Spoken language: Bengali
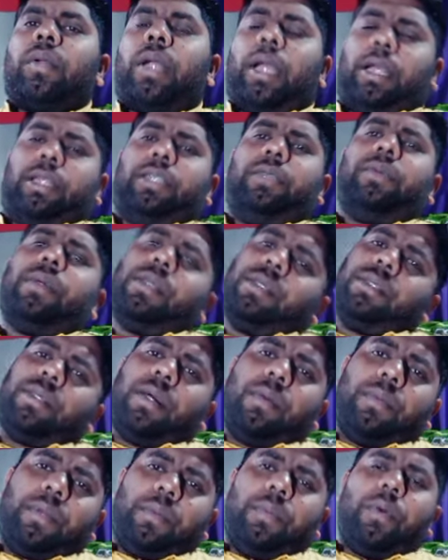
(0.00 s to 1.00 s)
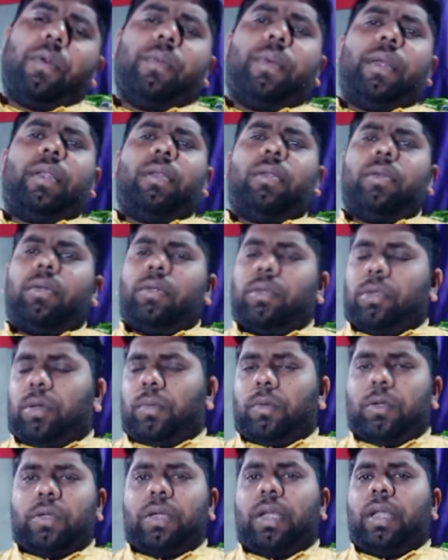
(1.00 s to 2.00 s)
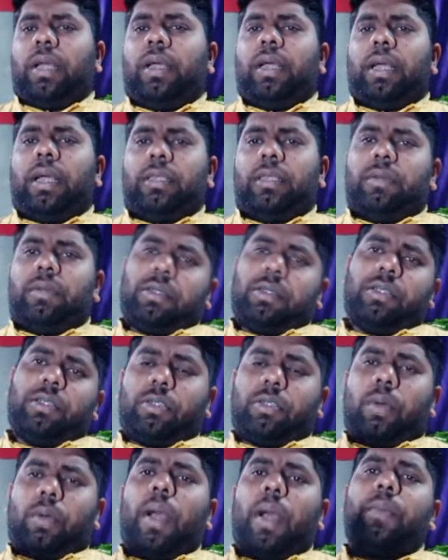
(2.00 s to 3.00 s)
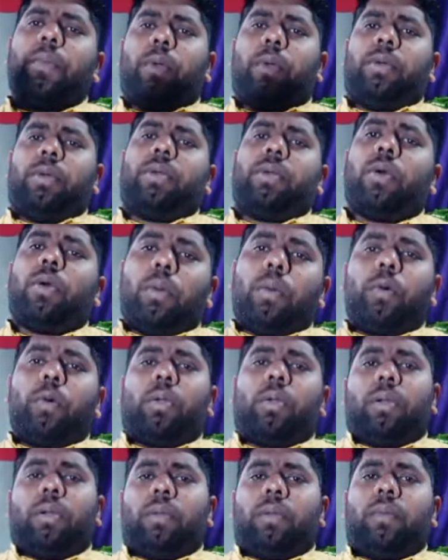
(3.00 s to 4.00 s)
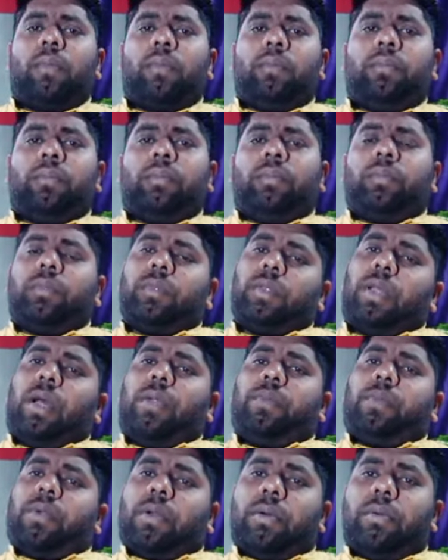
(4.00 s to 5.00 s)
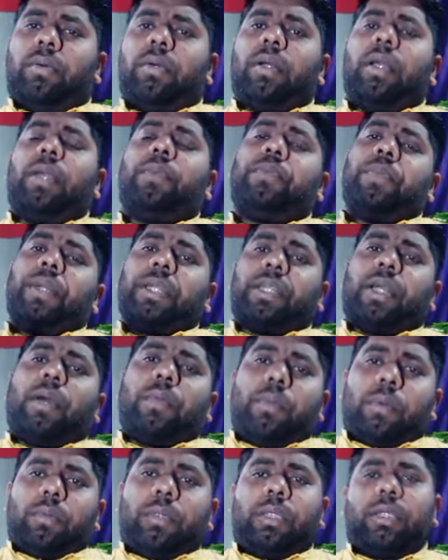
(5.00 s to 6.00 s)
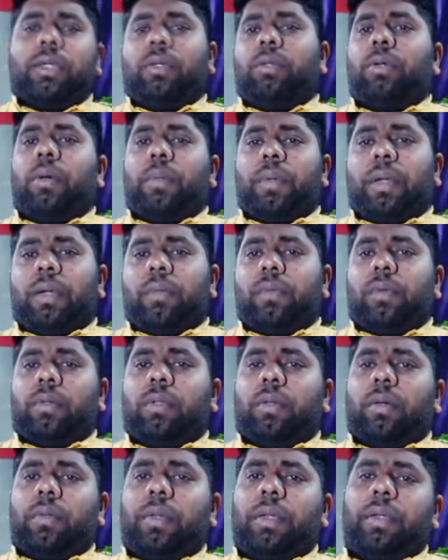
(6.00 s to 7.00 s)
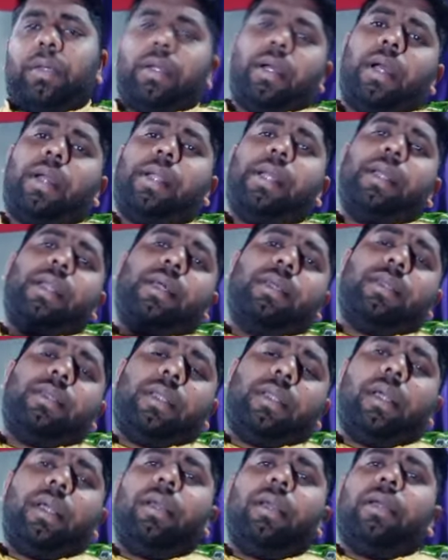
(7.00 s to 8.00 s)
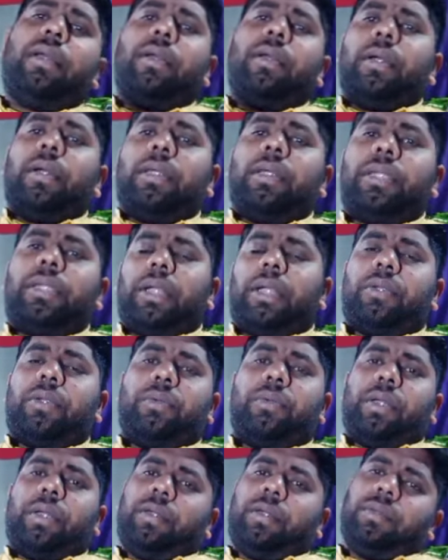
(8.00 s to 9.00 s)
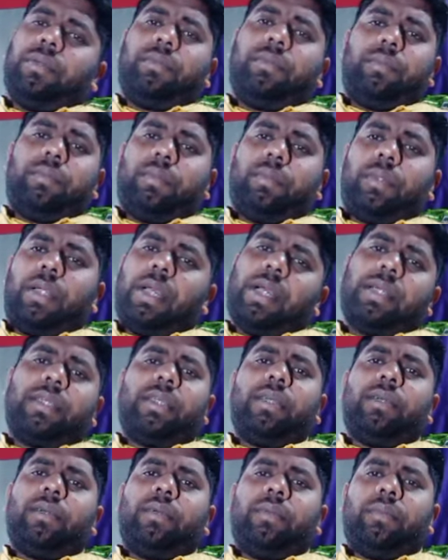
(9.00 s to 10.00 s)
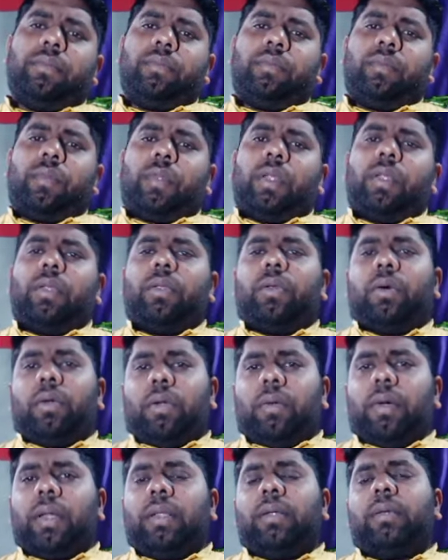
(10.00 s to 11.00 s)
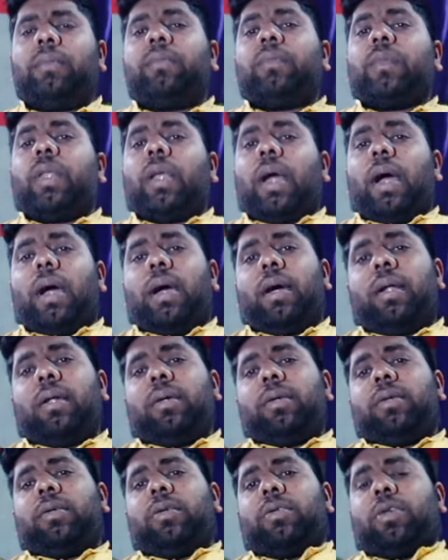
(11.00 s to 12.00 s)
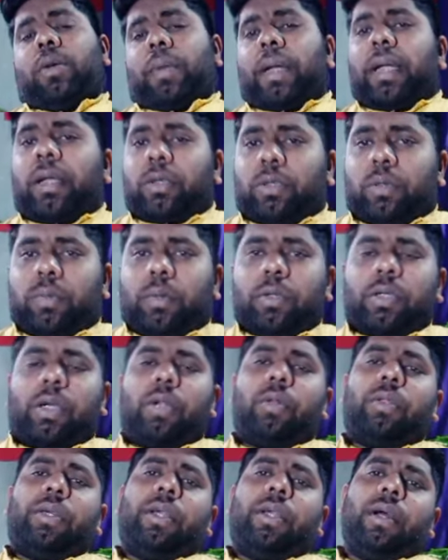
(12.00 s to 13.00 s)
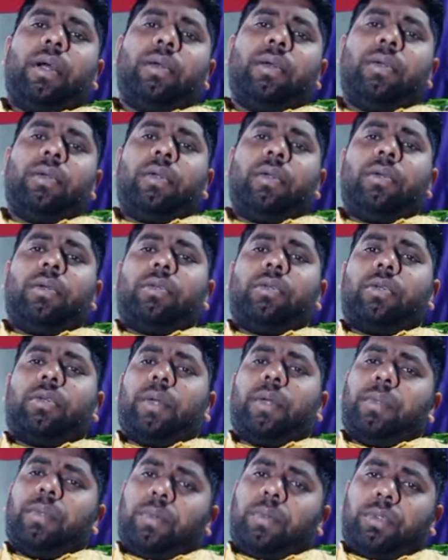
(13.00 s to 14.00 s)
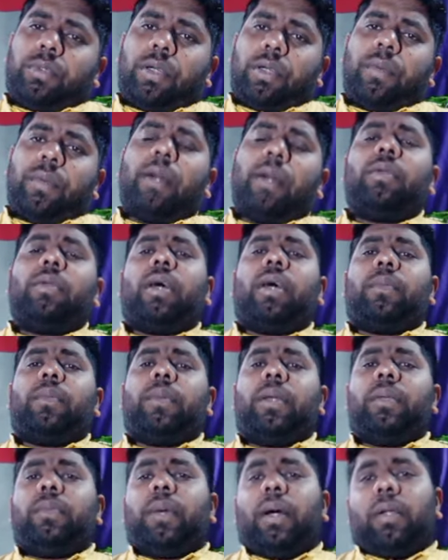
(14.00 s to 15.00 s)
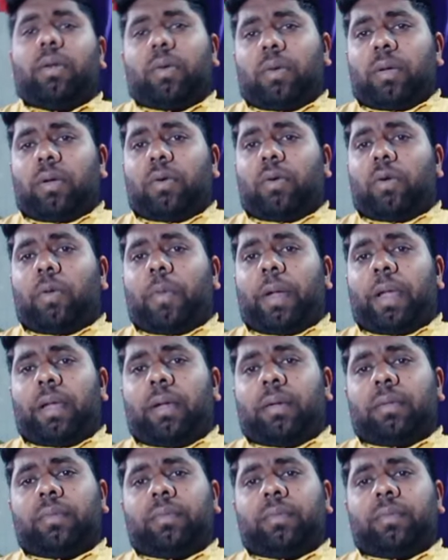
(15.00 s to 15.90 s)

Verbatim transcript: অ্যাচিভার্সটা আপনি পড়বেন সমস্যা নেই অ্যাচিভার্সটা সবাই পড়ে ওটা কমন তারপরেও এই পেশা প্রবেশ কিন্তু আপনাকে পড়তে হবে আর ইংরেজিতে জিকে টুডে ঠিক আছে ধন্যবাদ আর সবাইকে শুভ শারদীয়া সবাই পুজোয় ভালো থাকবেন ভালো করে ঘুরবেন